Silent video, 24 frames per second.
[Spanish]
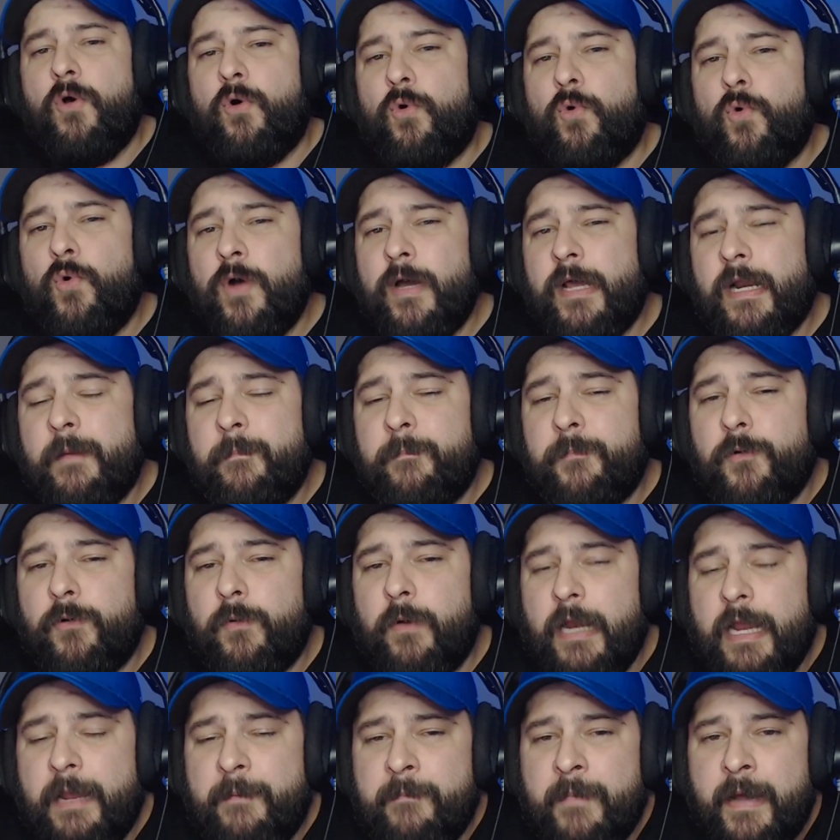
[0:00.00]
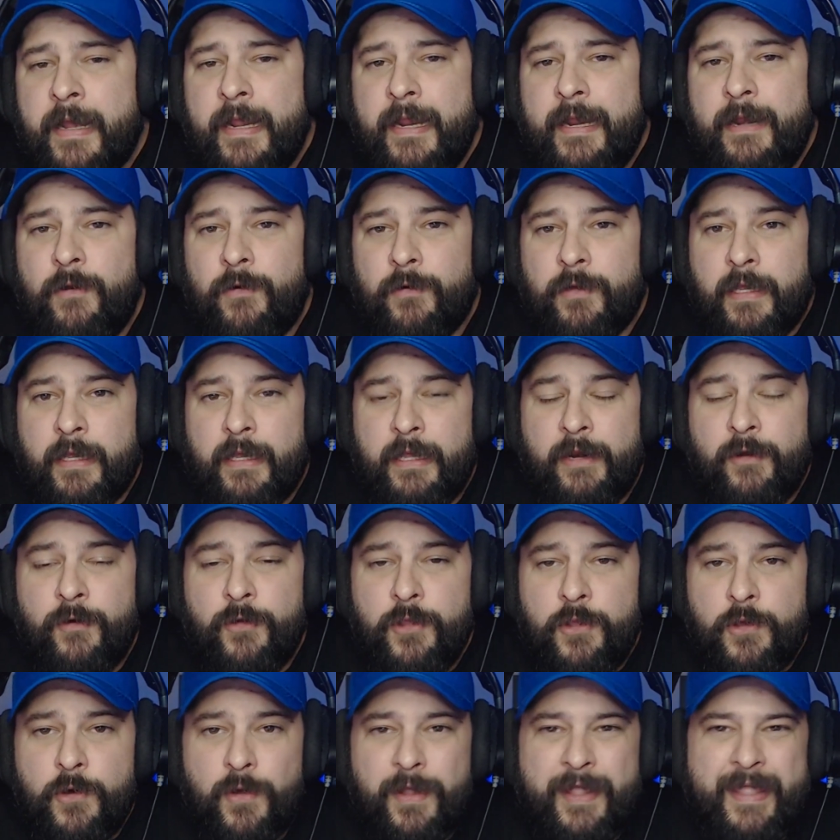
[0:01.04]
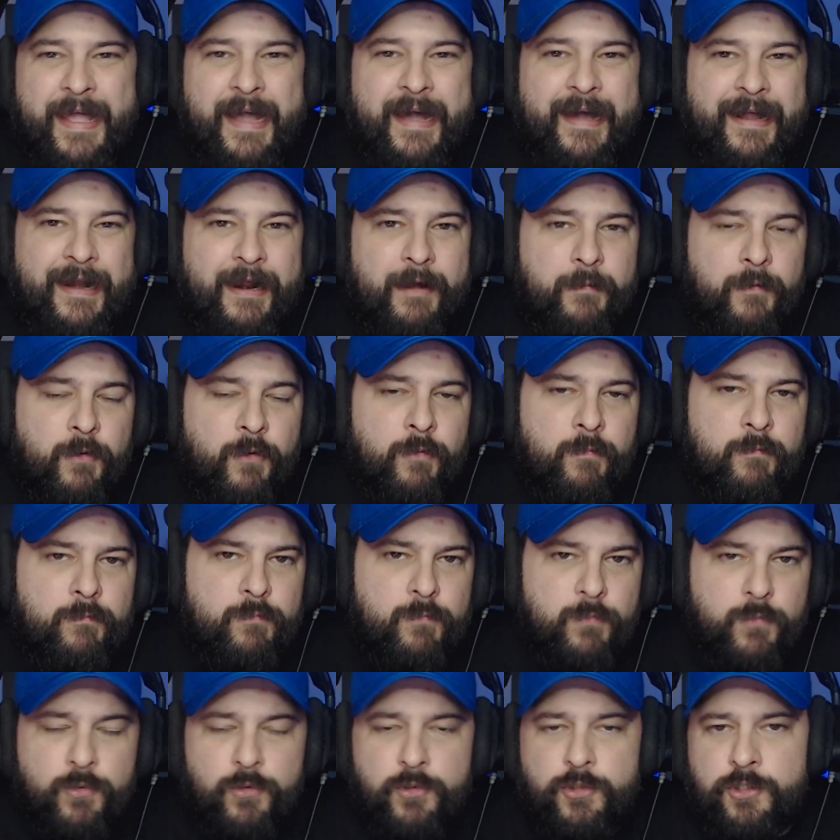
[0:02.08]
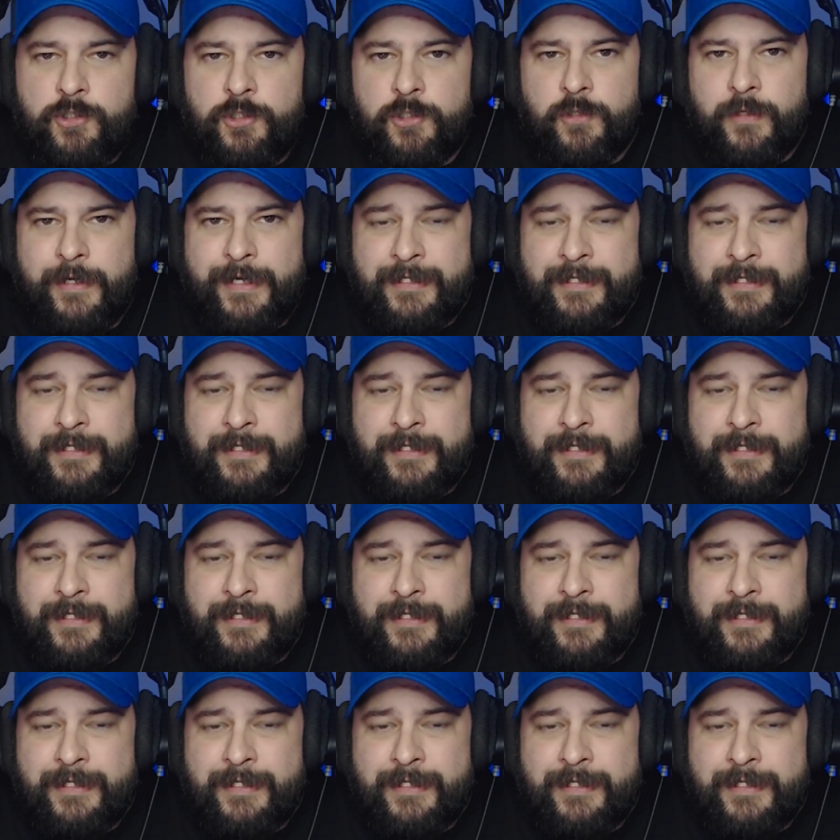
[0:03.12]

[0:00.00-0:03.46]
Un gran problema y lo que creo yo que agravó mucho